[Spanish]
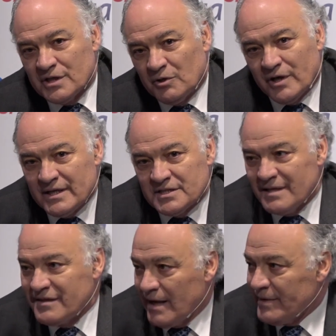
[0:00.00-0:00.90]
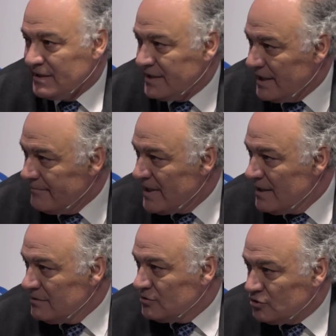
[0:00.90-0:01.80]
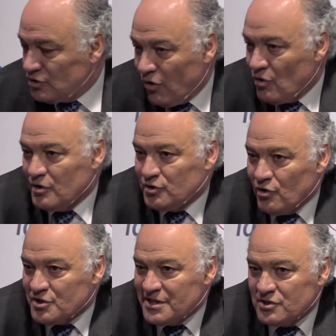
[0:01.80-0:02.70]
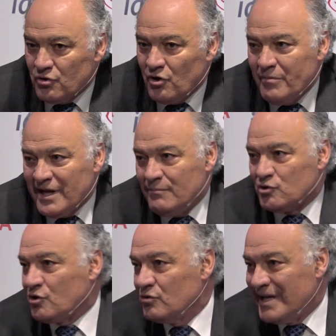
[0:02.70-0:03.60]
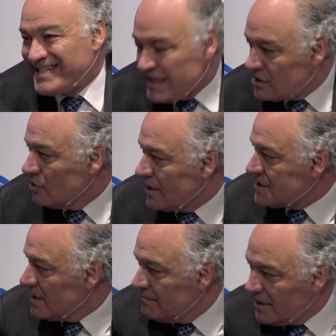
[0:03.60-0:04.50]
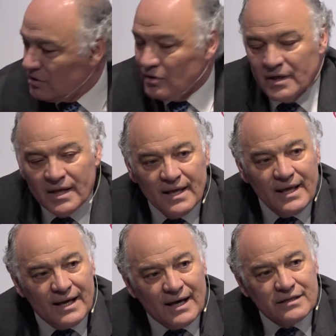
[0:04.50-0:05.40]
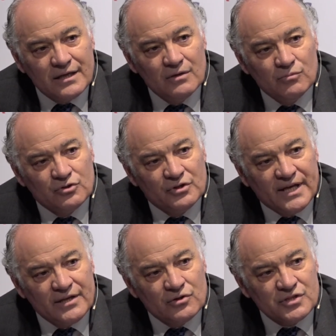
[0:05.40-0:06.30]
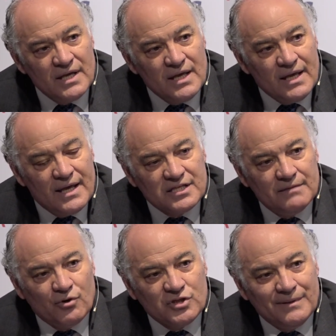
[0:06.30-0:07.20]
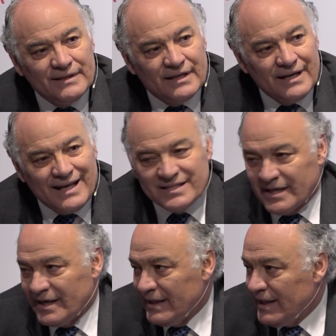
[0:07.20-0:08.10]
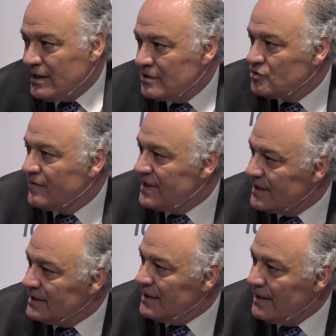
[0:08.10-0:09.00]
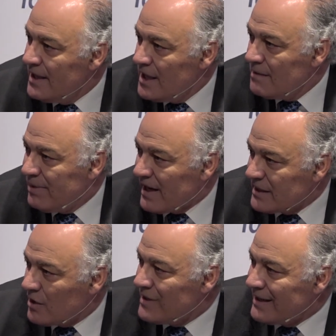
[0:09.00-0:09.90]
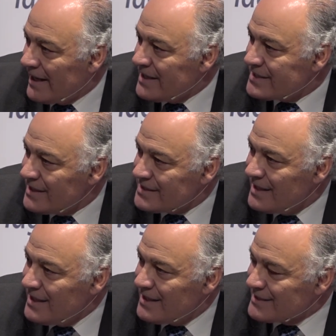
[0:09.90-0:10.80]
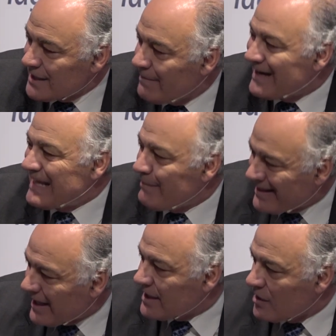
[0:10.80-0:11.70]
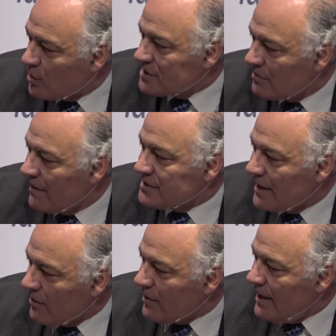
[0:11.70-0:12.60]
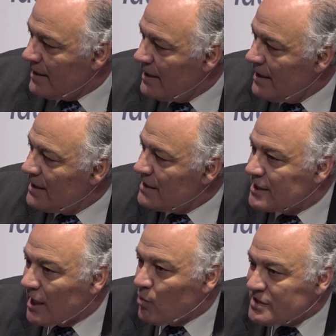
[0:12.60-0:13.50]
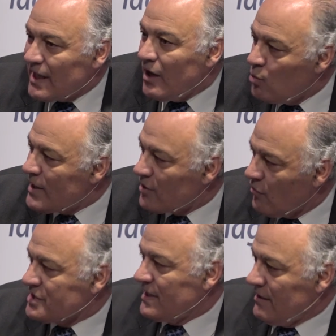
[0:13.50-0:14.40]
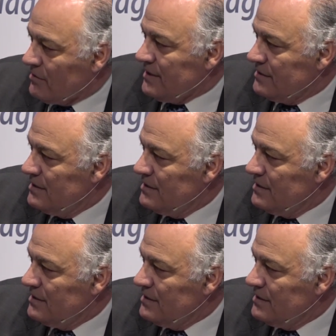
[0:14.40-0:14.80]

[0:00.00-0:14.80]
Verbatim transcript: Porque sinceramente, todo, si todo lo miramos con el sesgo que se miró hace un montón de años, es imposible tener la serenidad suficiente para hacer un análisis y saber de verdad qué cuesta una saladora y qué cuesta una no desaladora.